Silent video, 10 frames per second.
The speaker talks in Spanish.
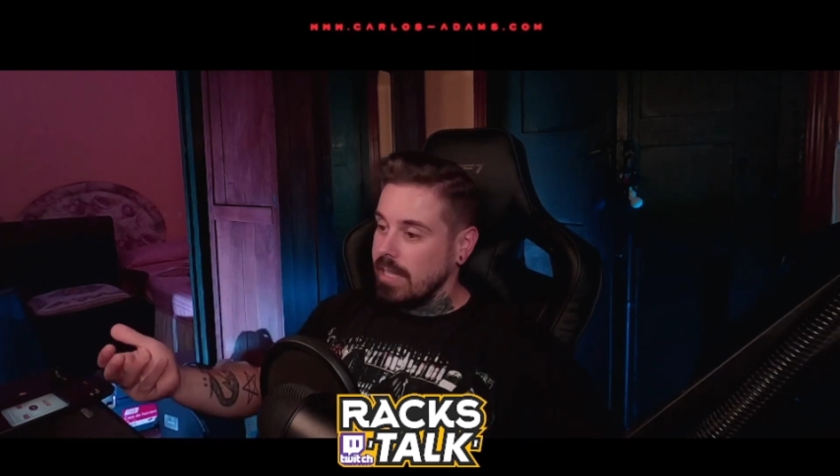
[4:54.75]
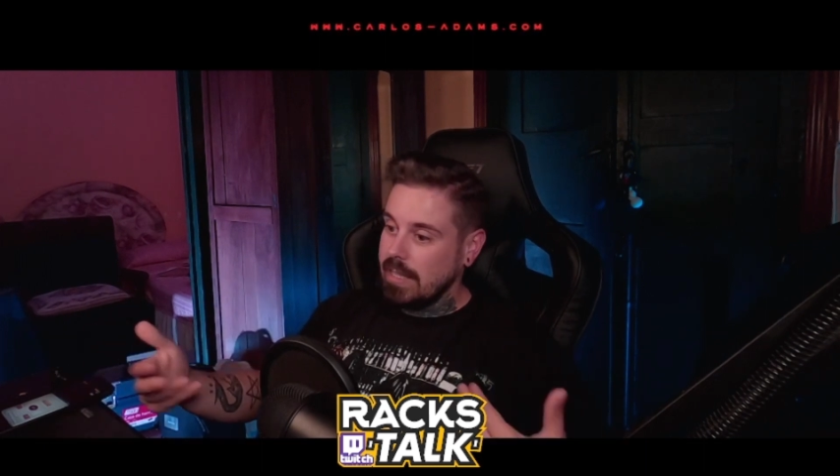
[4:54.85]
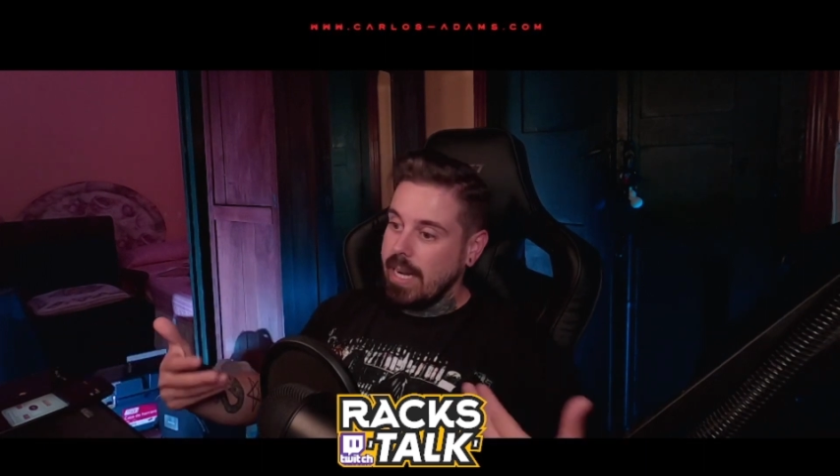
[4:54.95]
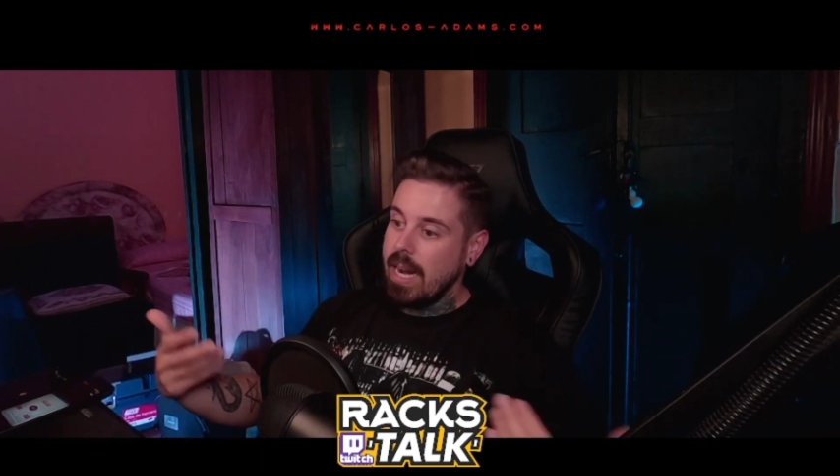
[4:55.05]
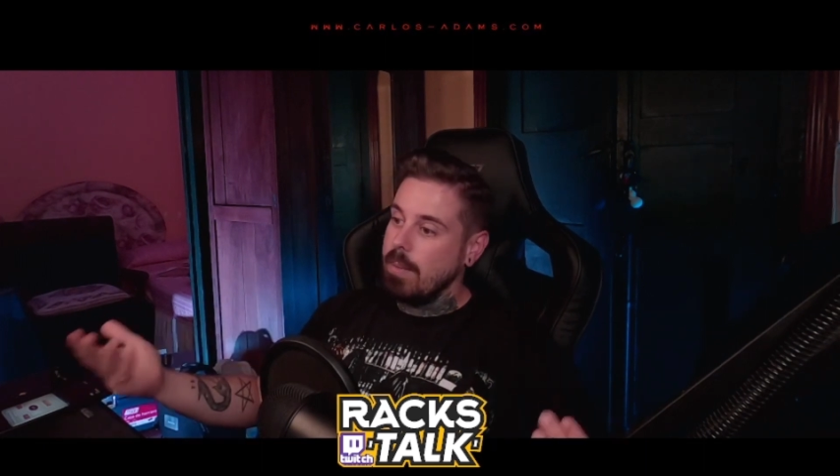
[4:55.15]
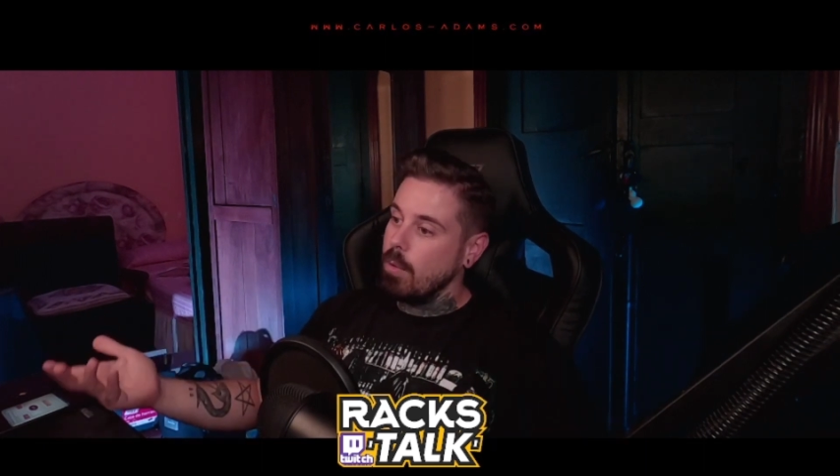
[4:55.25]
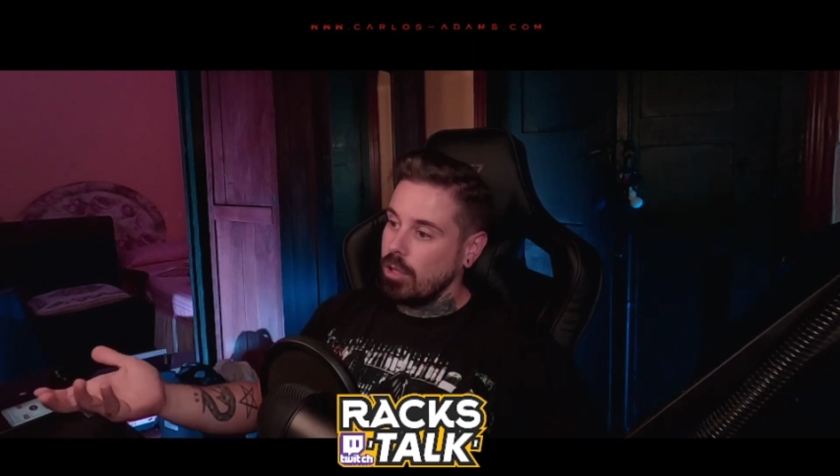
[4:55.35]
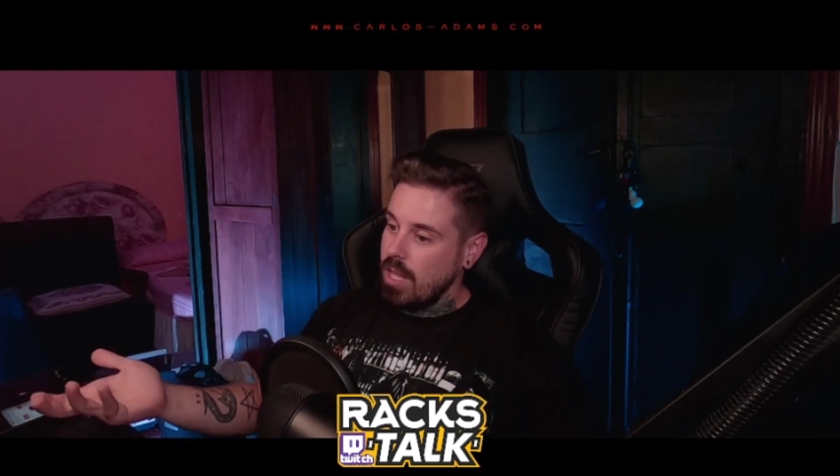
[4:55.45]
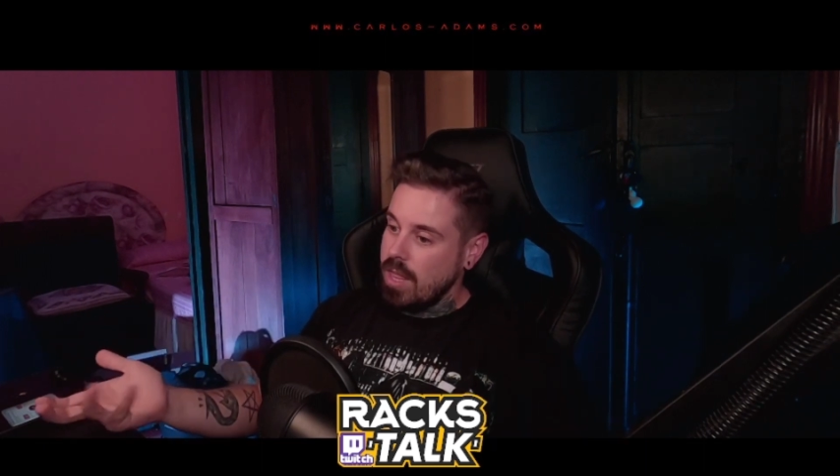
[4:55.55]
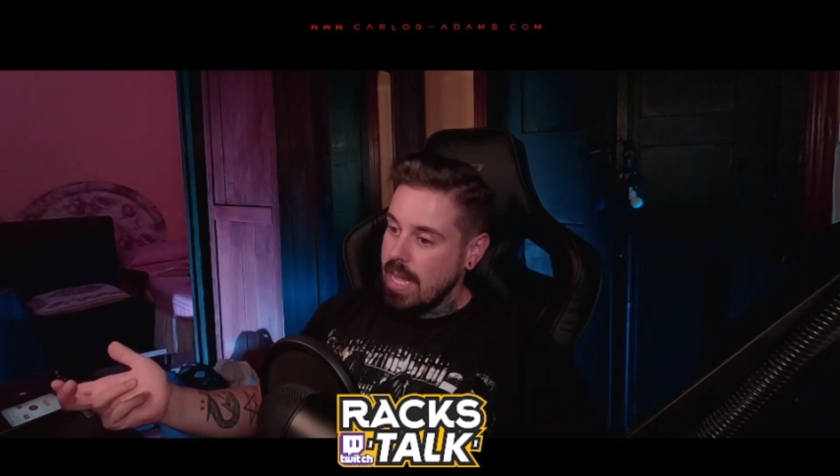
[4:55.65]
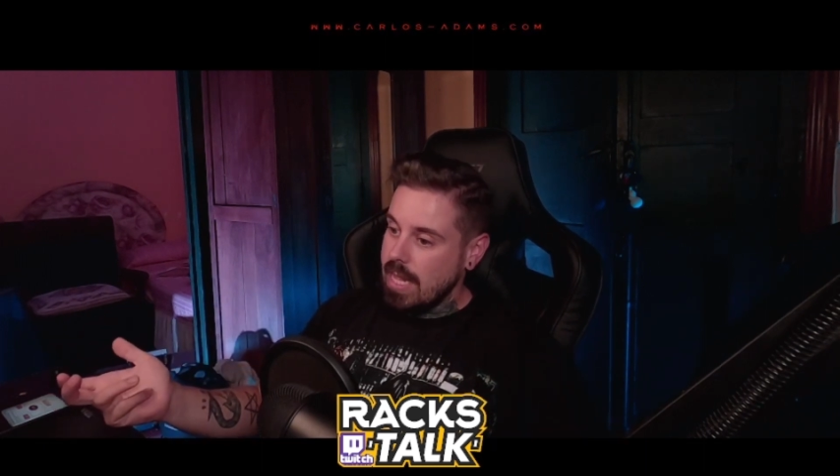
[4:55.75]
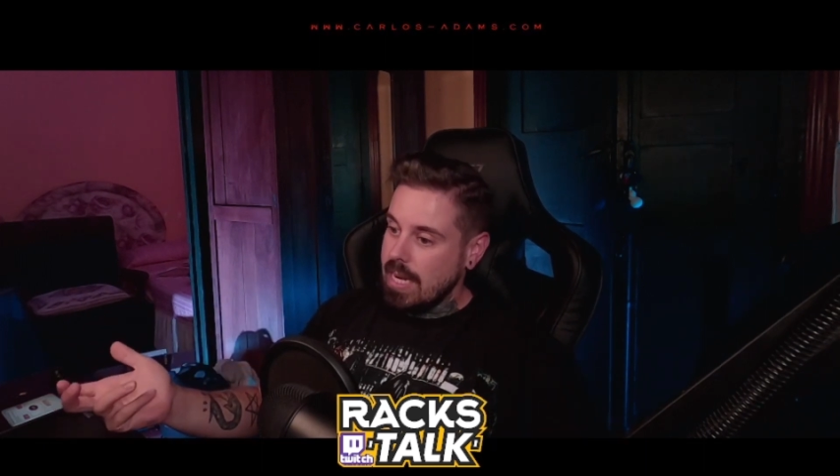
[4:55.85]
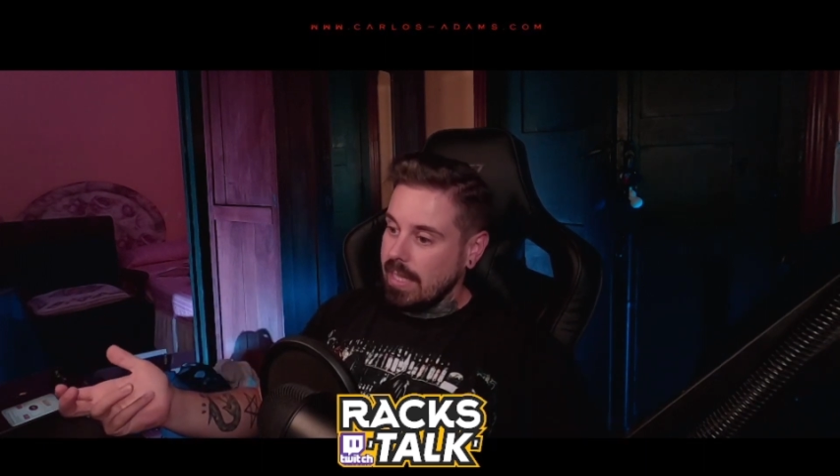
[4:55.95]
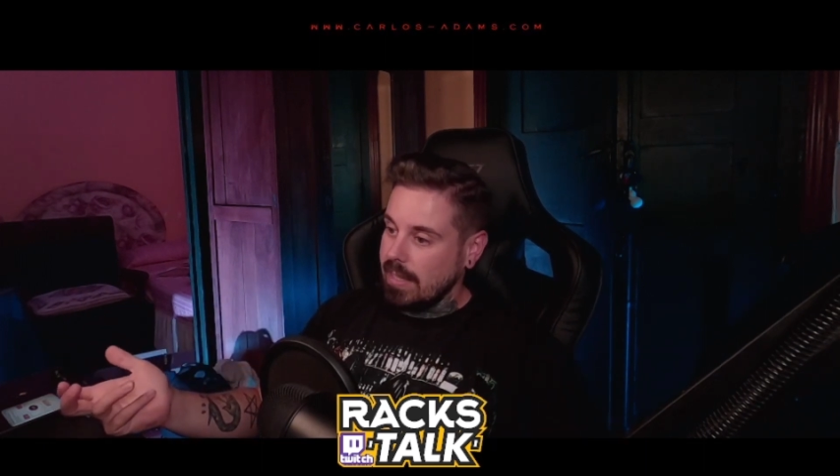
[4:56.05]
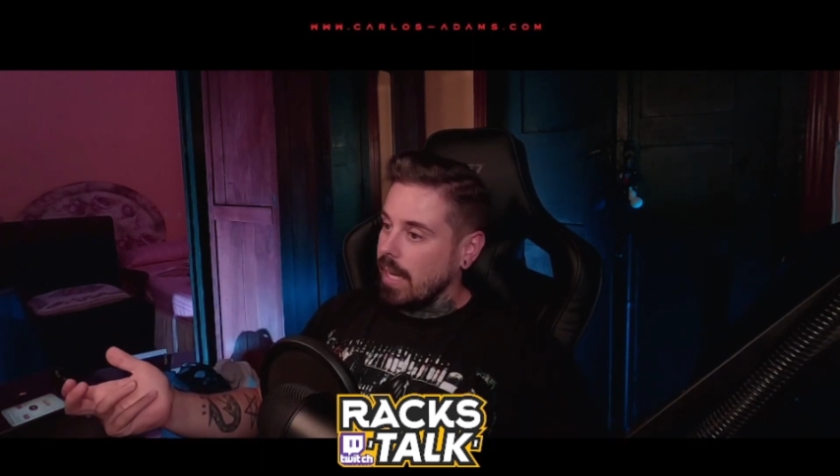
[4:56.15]
ya estarían
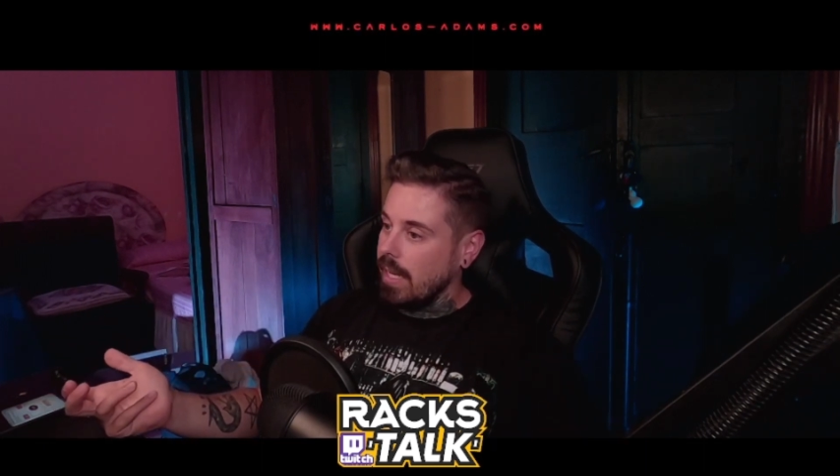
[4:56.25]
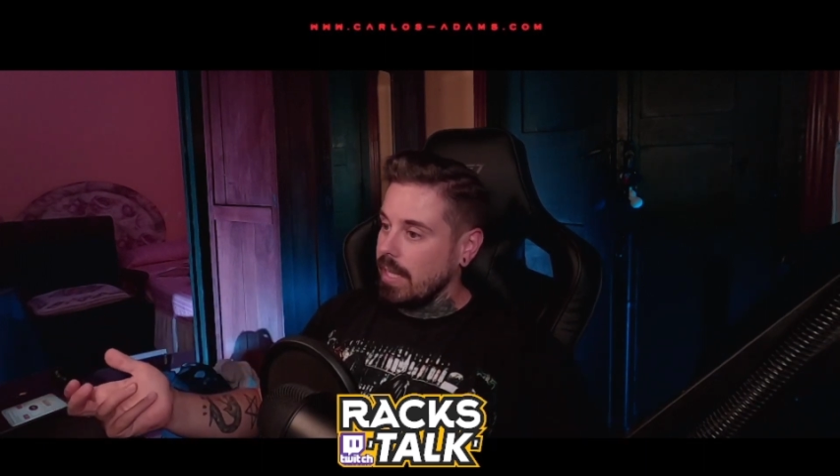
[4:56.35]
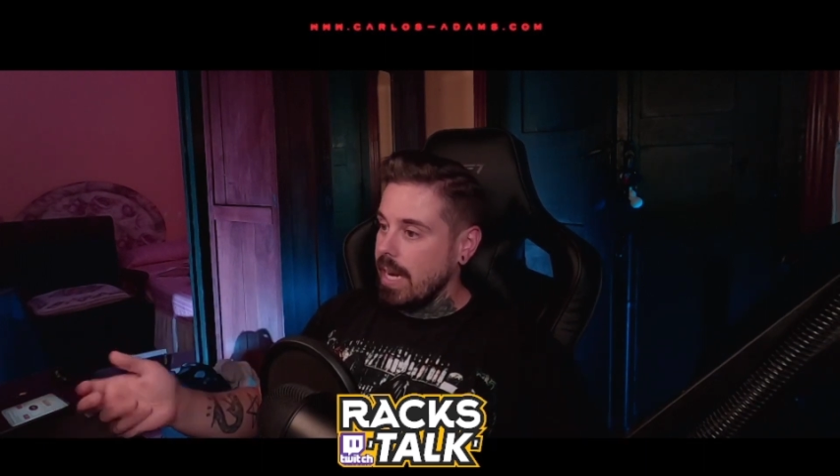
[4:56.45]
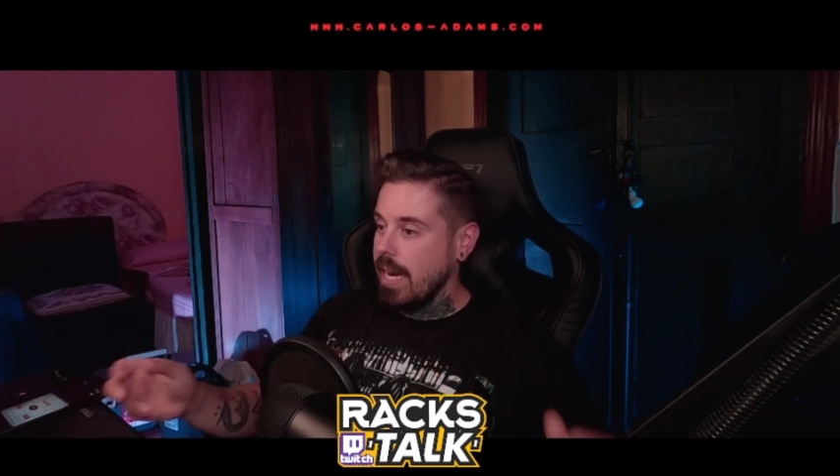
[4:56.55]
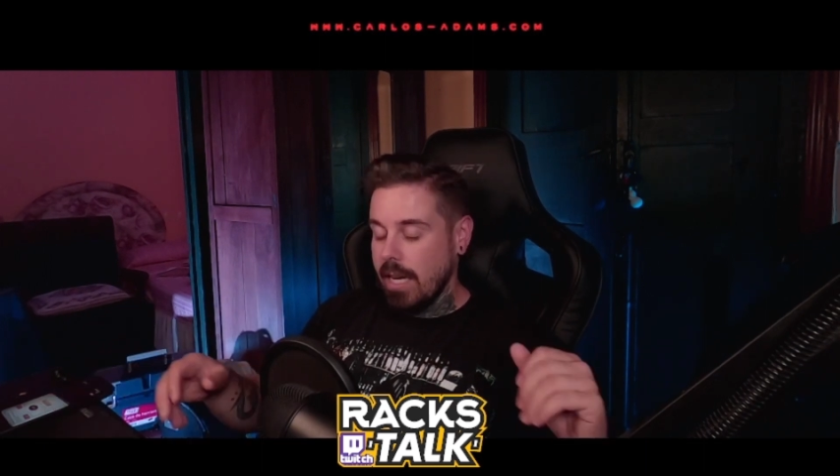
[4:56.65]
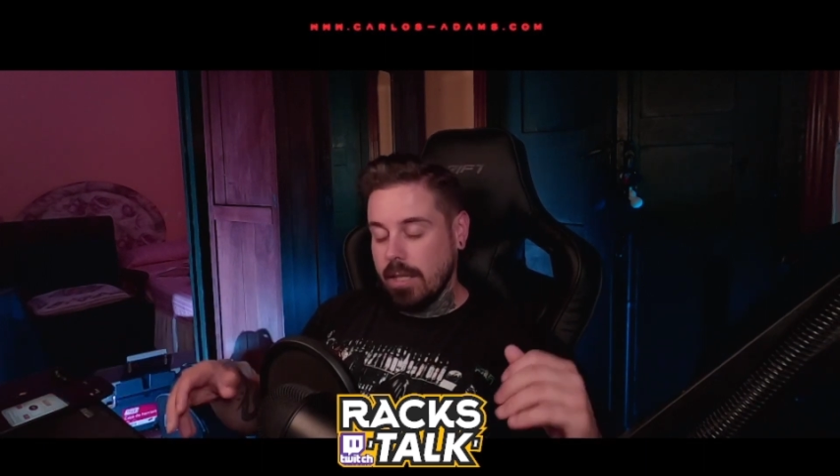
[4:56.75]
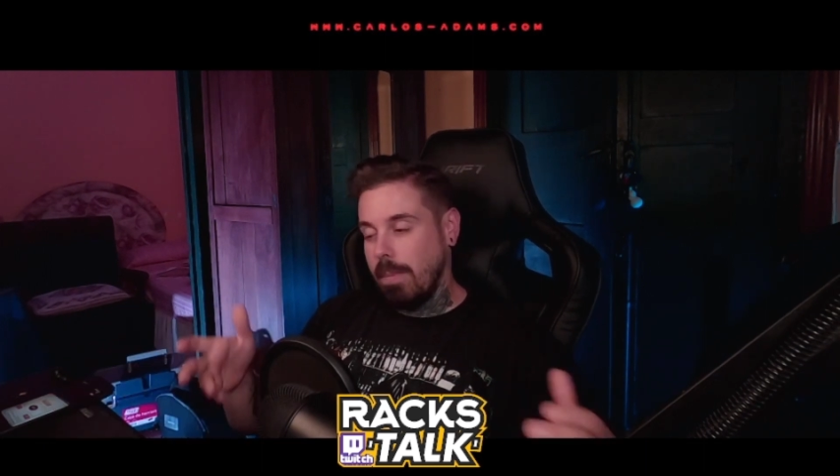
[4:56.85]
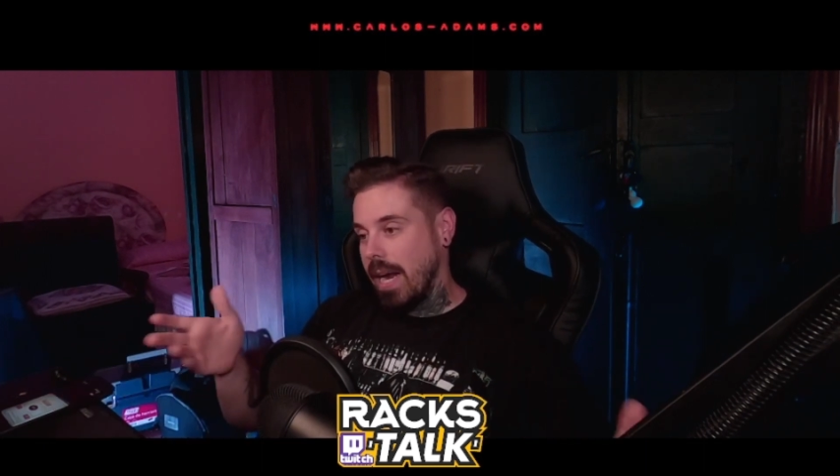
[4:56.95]
amortizadas las carreteras,